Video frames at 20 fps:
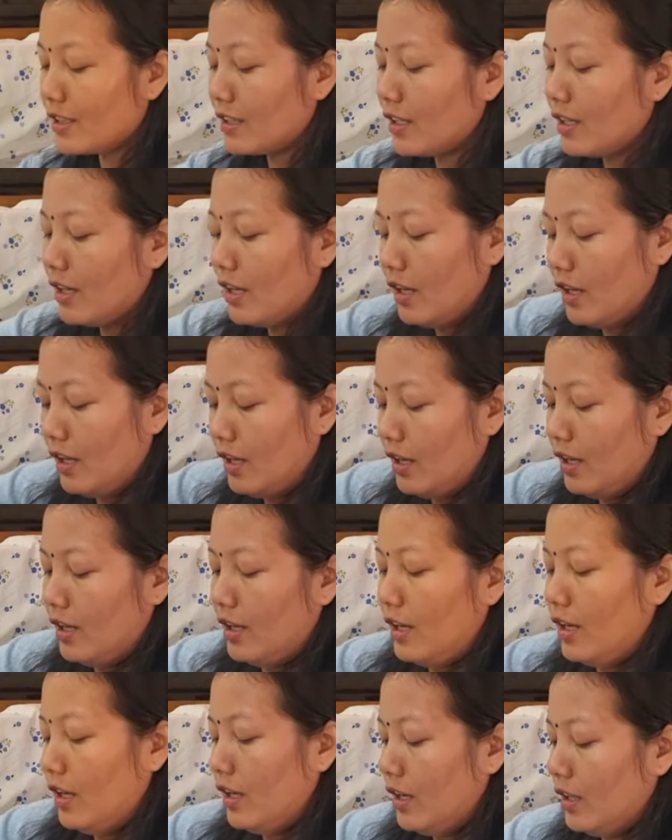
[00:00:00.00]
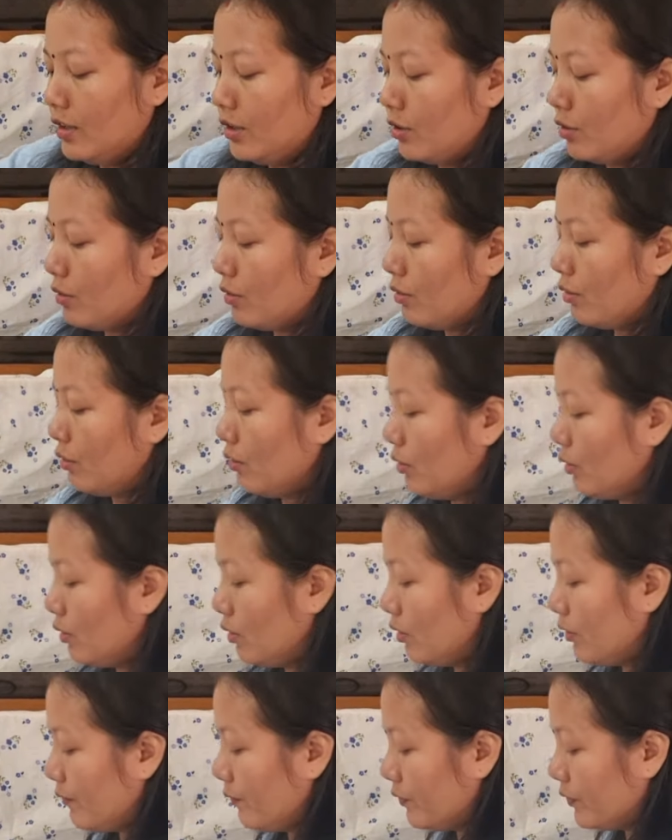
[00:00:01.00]
थी आ,
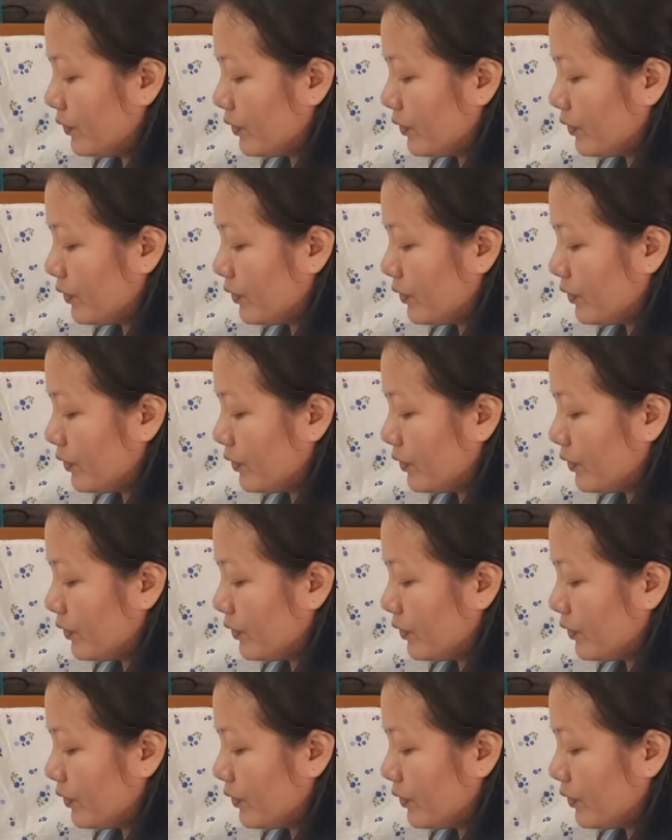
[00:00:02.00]
तो